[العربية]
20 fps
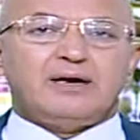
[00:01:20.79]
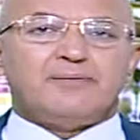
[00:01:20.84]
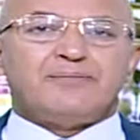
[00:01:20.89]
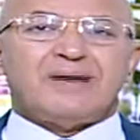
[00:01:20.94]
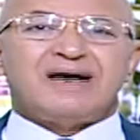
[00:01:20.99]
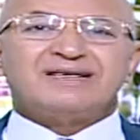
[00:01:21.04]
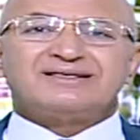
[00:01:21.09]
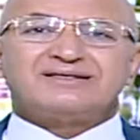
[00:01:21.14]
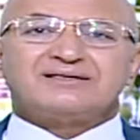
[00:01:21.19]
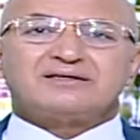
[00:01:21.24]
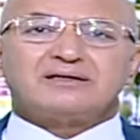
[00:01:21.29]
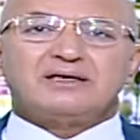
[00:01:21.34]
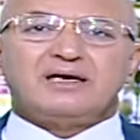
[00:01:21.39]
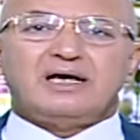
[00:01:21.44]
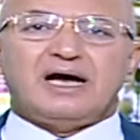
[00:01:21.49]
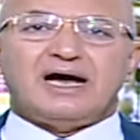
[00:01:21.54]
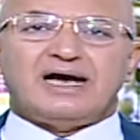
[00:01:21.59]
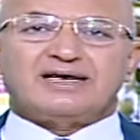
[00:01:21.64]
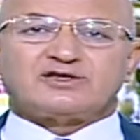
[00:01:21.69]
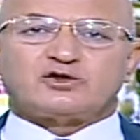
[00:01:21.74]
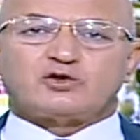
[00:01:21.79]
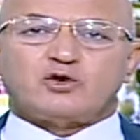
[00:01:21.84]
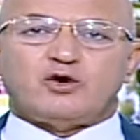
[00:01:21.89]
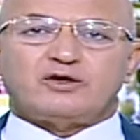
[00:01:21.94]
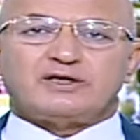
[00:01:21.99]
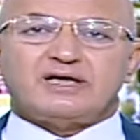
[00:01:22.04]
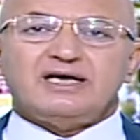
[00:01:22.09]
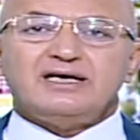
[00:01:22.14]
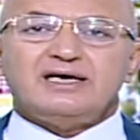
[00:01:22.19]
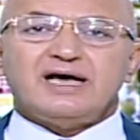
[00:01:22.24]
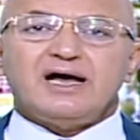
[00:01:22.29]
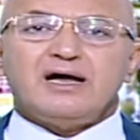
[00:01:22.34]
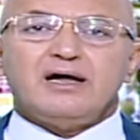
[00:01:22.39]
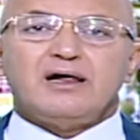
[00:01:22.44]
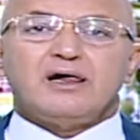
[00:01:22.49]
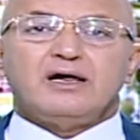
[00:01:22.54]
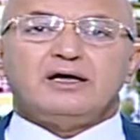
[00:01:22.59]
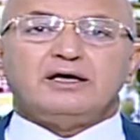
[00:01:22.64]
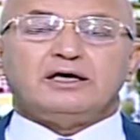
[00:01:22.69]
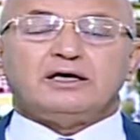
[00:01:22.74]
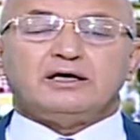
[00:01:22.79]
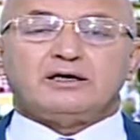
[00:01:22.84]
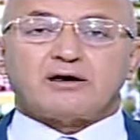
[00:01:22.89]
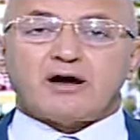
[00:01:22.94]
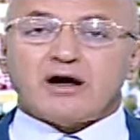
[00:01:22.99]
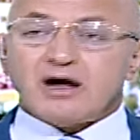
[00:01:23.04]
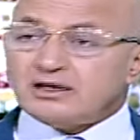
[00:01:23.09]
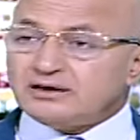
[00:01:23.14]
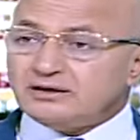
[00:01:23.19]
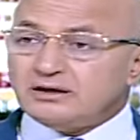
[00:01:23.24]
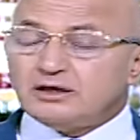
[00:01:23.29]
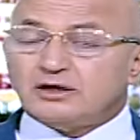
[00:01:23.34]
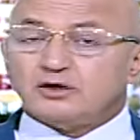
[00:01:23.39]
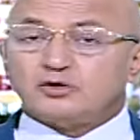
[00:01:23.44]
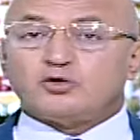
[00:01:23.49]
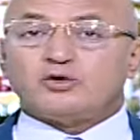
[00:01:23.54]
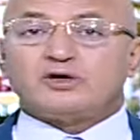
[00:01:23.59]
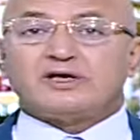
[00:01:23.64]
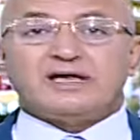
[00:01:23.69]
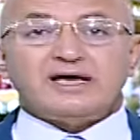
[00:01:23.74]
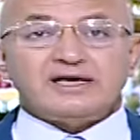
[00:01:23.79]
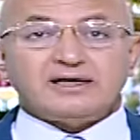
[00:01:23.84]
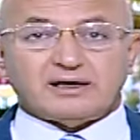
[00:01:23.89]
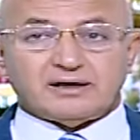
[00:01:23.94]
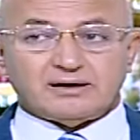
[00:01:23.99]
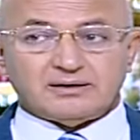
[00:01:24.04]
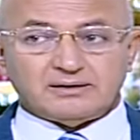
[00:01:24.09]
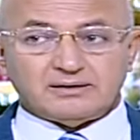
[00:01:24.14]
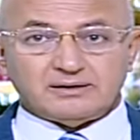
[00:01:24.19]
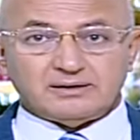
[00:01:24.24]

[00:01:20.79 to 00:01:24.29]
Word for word: مصر السعودية إيران تركيا